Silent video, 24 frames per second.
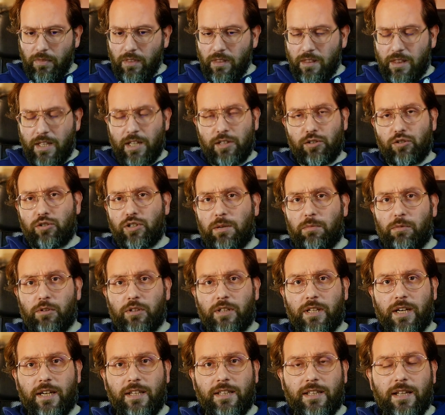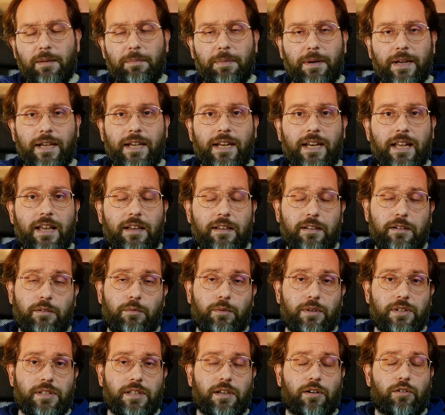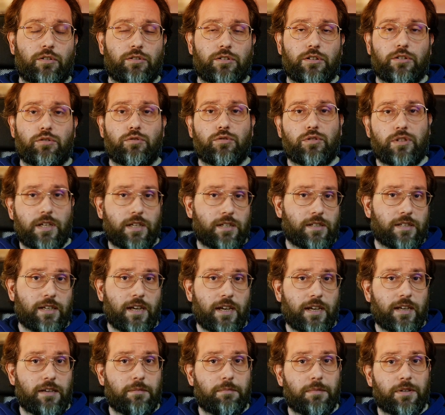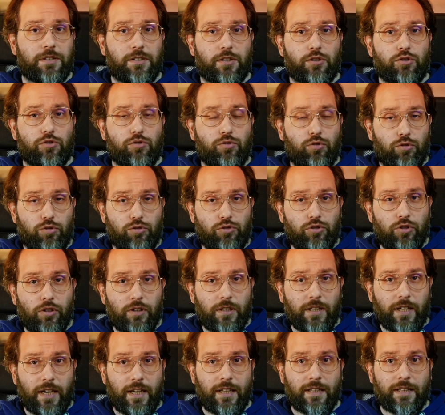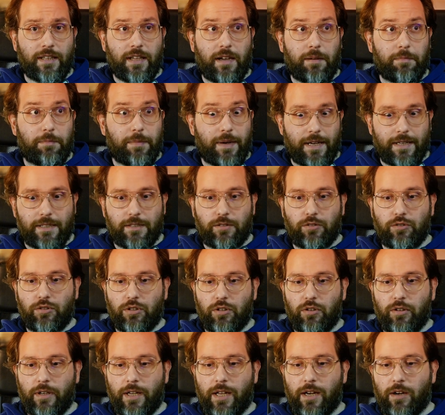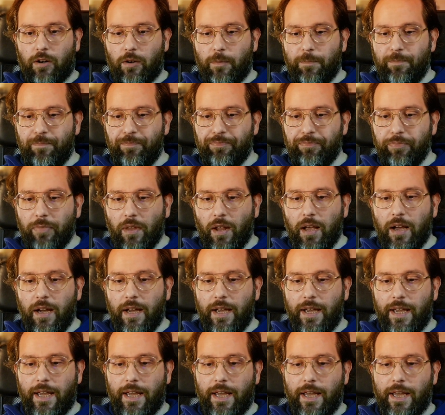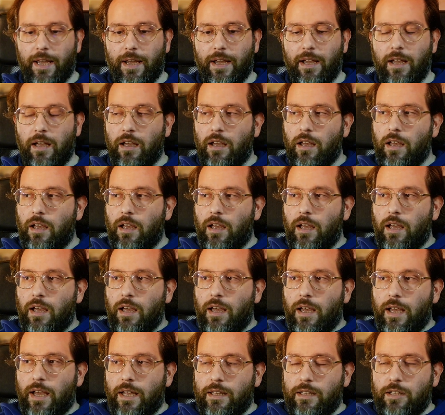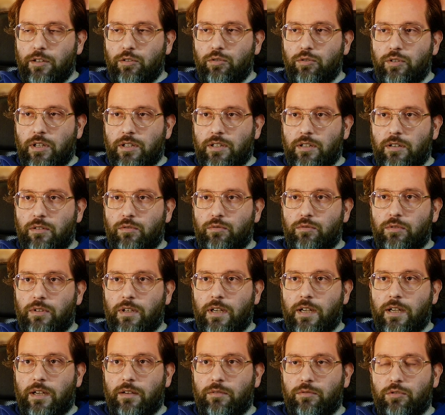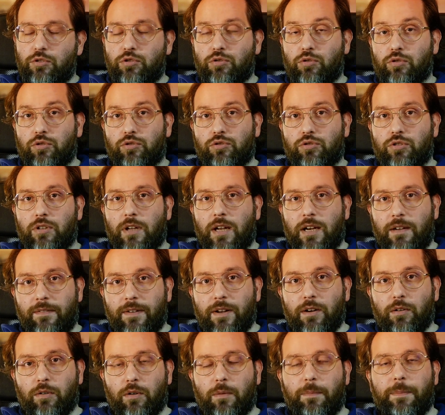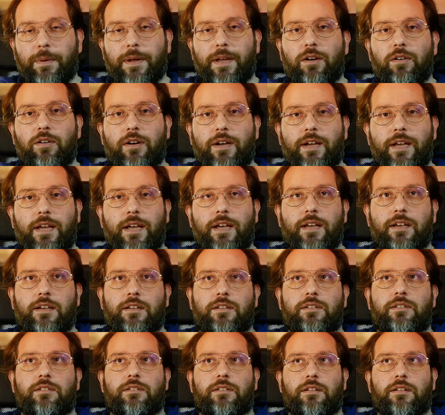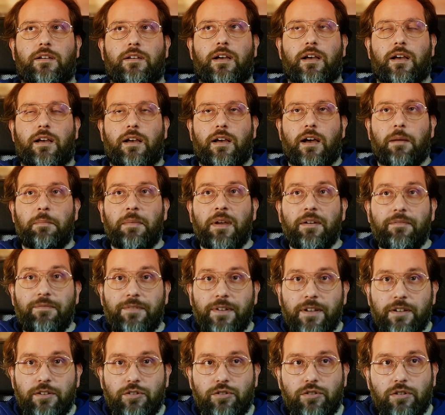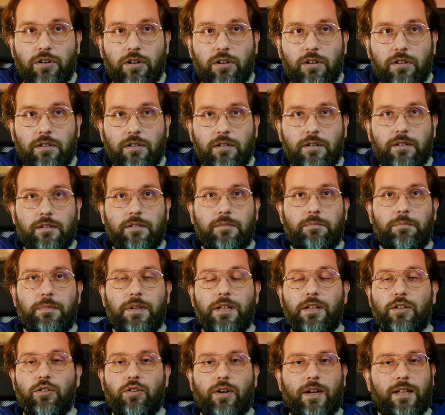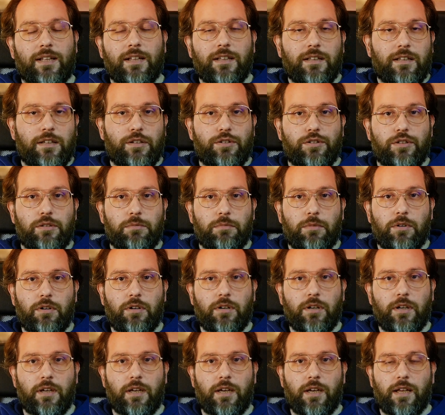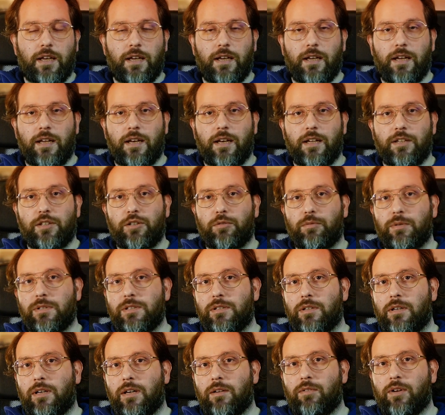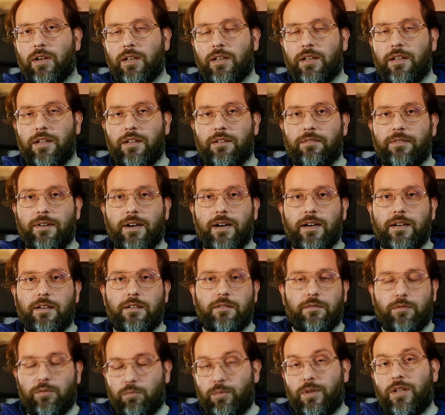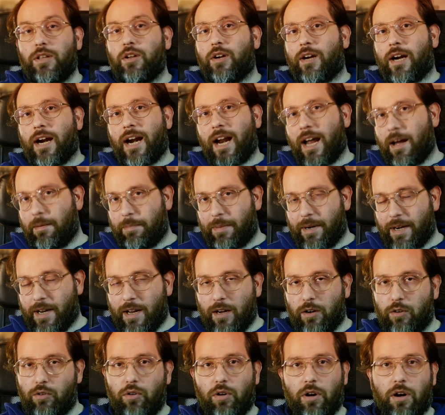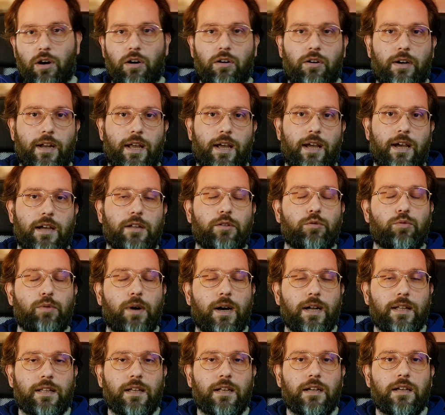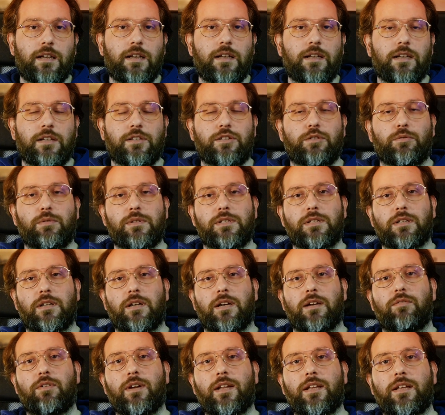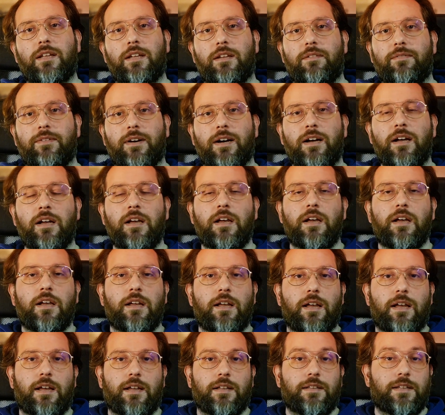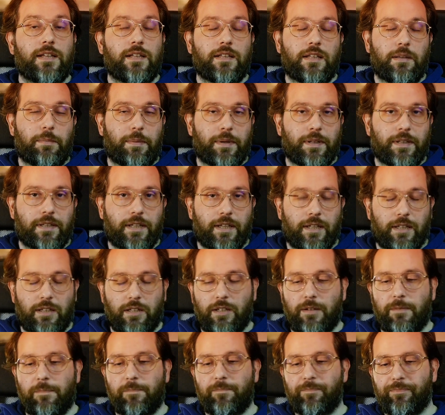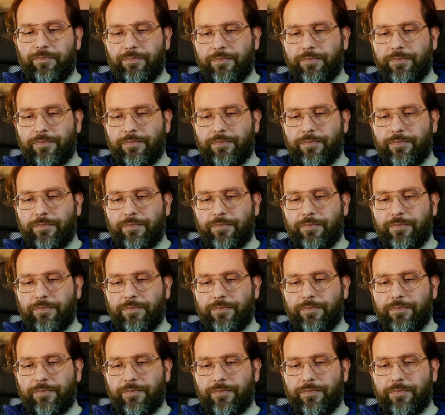adesso siamo il 30 aprile, questa cosa è successa il mese scorso, il 30 marzo se non erro. E, ed è successo un, un discorso a livello europeo che, eh, a mio avviso, migliora tantissimo il, la situazione lavorativa, migliorerà perché ancora non è attuata la situazione lavorativa eh, dei dipendenti